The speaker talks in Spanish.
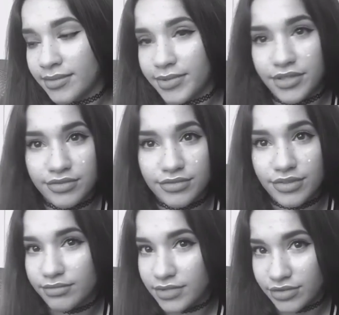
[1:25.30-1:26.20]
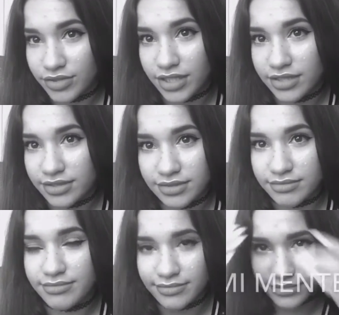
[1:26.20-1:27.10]
pero son naturales
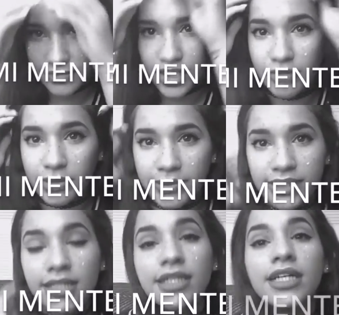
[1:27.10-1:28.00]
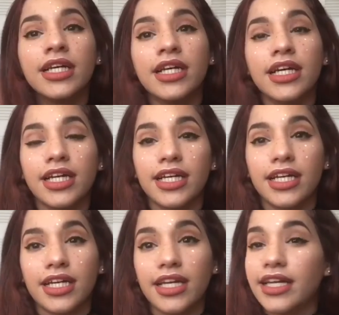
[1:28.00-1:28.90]
en mi mente.
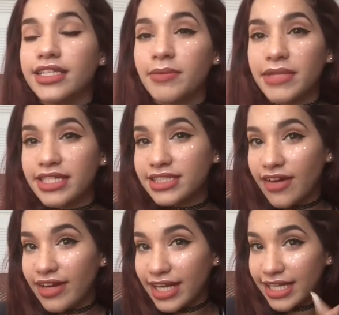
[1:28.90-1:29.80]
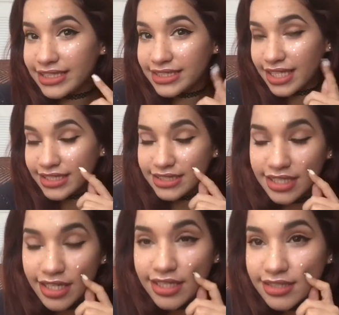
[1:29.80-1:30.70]
Y también estaban estas,
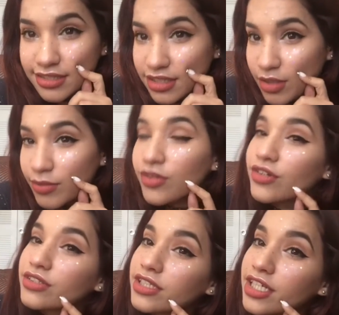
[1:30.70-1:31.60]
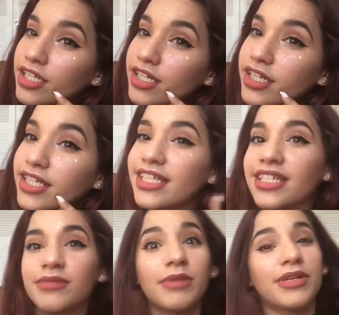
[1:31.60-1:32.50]
que es así como con glitter
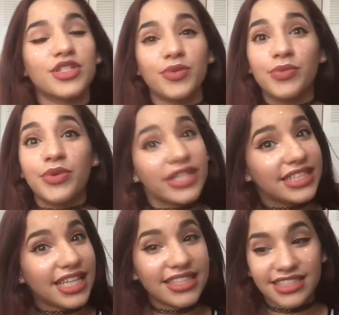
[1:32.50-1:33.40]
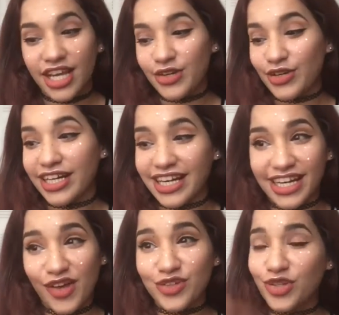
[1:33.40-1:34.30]
y me pareció muy bonita. Ya yo he
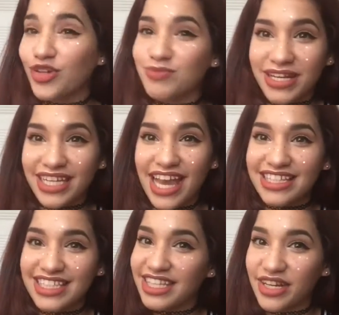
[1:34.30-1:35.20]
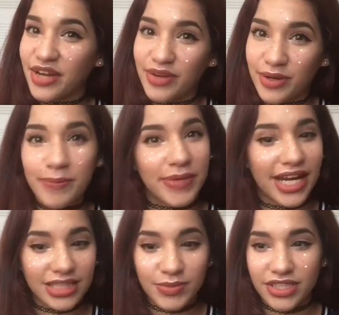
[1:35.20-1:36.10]
recreado todos los maquillajes que tienen que ver con
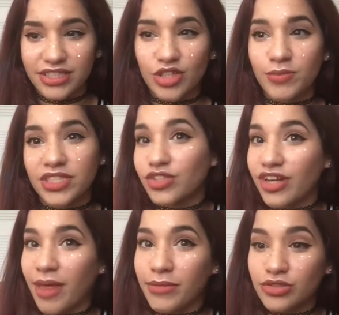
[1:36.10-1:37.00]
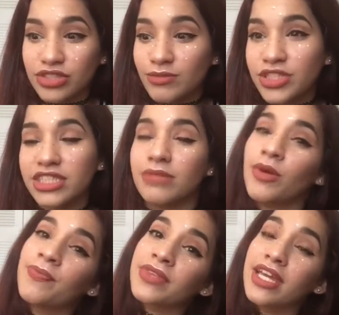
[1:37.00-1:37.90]
pecas porque estoy obsesionada, me gusta
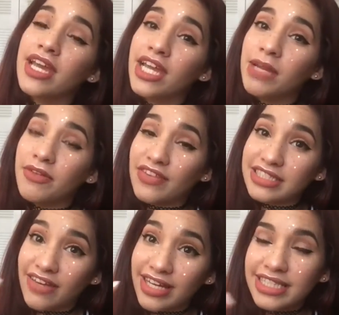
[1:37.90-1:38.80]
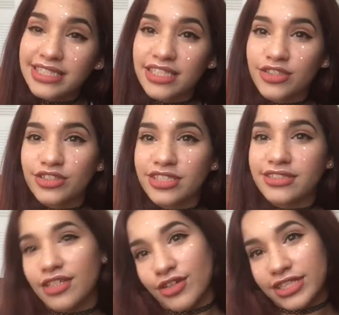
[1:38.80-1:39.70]
muchísimo. Y me faltaba este,
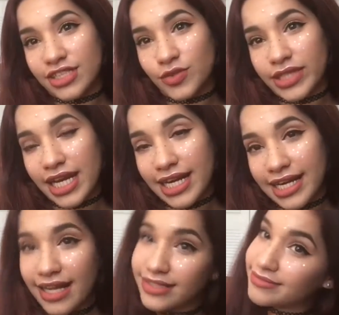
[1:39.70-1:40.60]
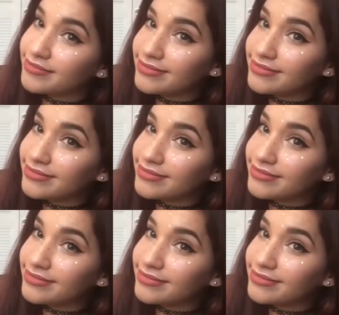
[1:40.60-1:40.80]
entonces lo quise subir al canal